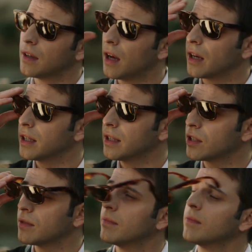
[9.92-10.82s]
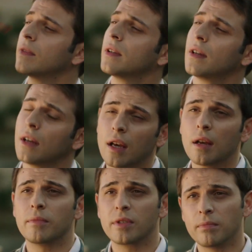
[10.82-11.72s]
Arkadaşım,
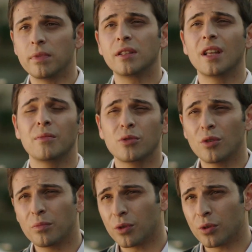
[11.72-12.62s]
bizim bir iddiamız yok